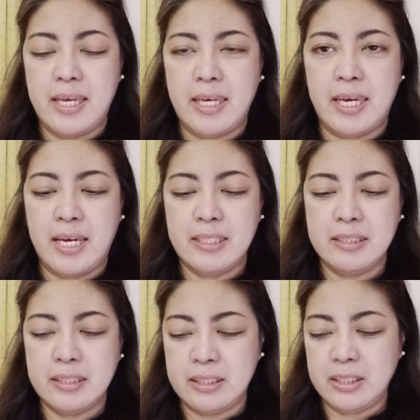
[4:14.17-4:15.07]
Ayan.
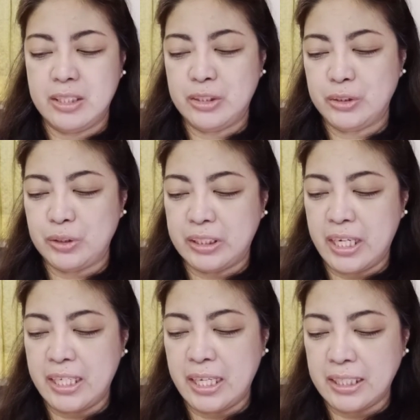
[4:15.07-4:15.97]
So,
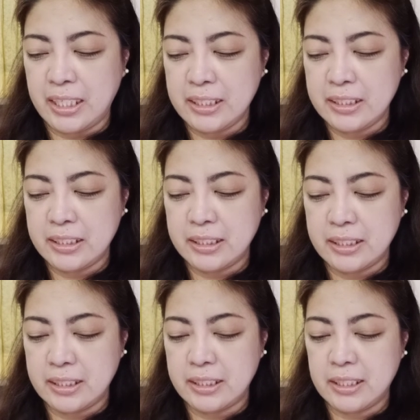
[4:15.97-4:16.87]
itry natin.
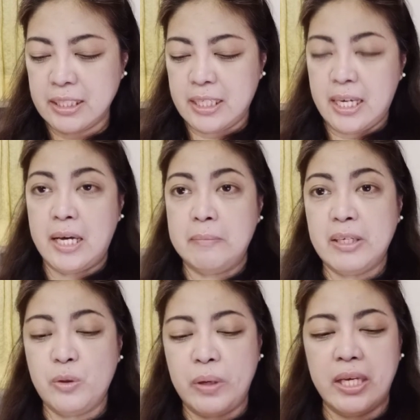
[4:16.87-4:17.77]
Uh, by
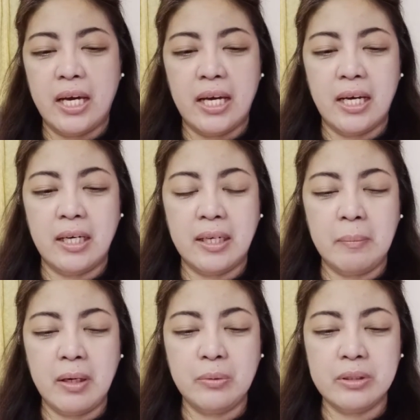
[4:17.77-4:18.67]
the way, uh, ang
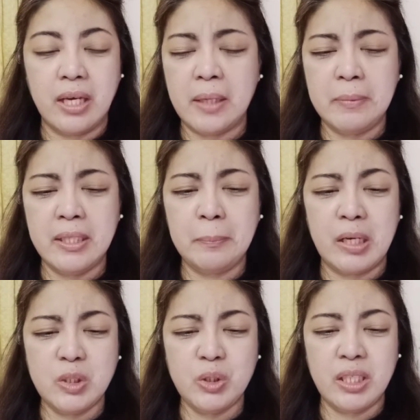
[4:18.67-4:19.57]
amount niya, I mean, ang
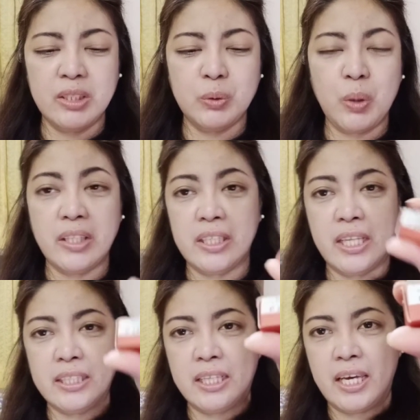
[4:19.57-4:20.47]
presyo niya is
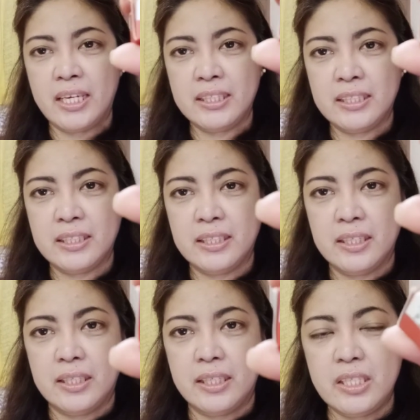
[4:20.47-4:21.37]
299
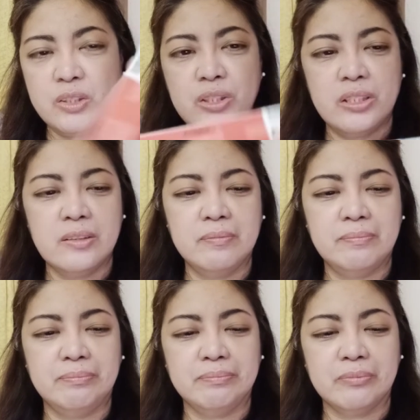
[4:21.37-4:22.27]
each.
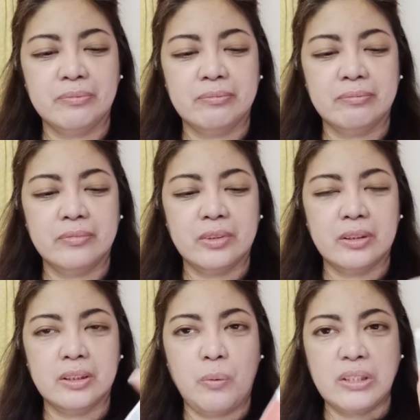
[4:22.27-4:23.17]

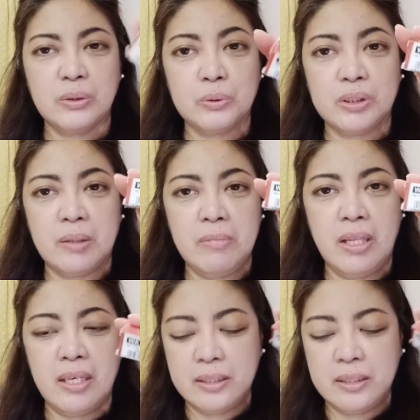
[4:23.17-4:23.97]
Sa Watson ko siya nabili.